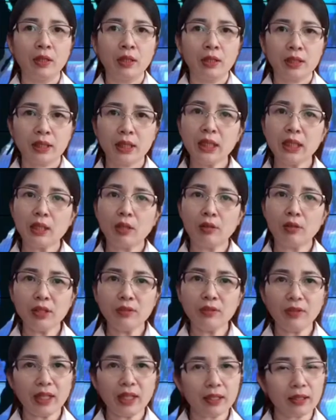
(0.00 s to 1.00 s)
Chỉ có như
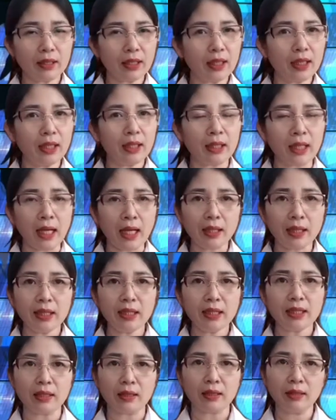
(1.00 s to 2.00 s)
vậy tình hình an
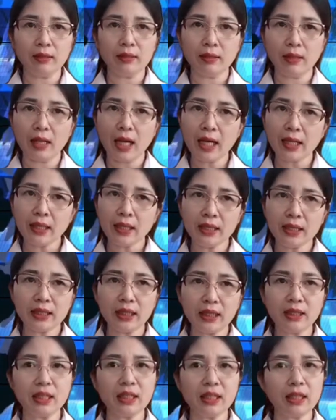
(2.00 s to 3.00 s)
ninh trật tự, an ninh
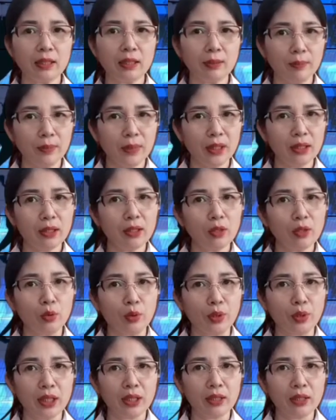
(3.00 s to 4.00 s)
chính trị mới được ổn
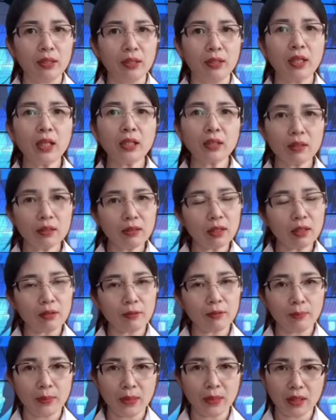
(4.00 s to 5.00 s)
định, đất nước
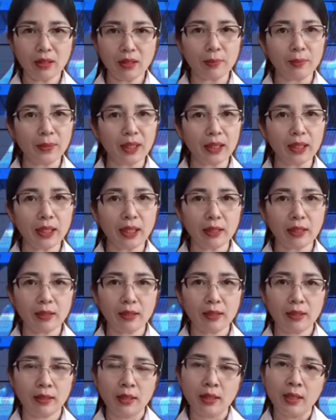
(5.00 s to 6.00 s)
mới được bình yên.
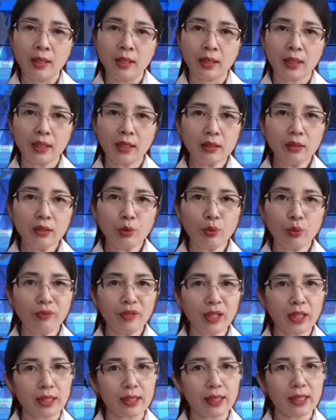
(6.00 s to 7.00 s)
Kính thưa quý
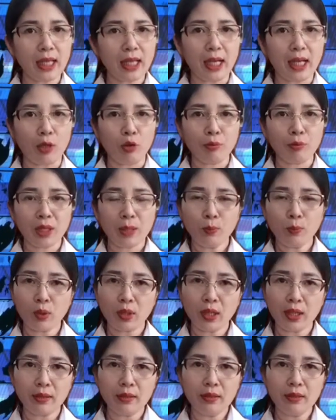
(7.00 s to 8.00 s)
vị khán giả, hôm nay một
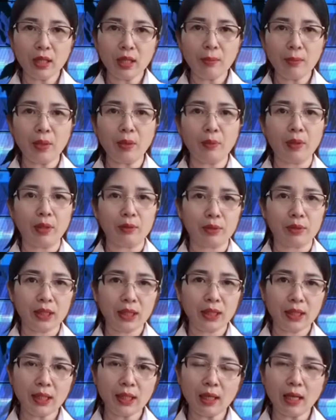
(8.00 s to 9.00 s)
lần nữa Bảo Ngọc
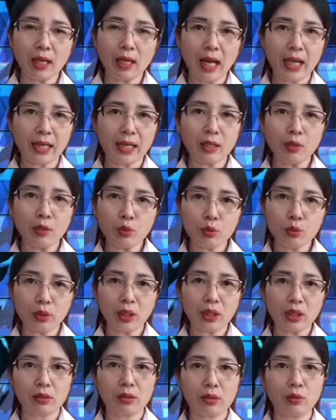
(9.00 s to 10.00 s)
xin nhắc lại câu
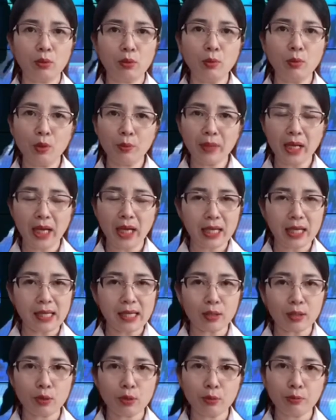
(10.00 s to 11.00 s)
chuyện số 42
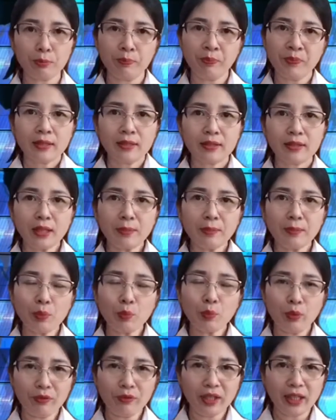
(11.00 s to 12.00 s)
nhà chung. Rất mong
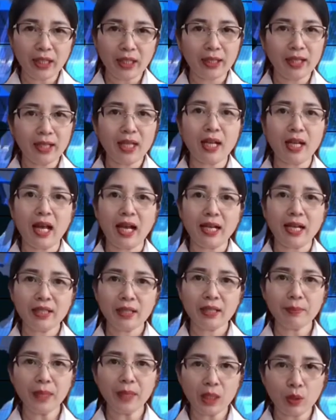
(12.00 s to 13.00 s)
quý vị hãy để lại
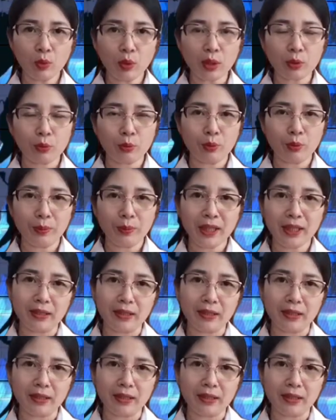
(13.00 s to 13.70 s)
những bình luận của mình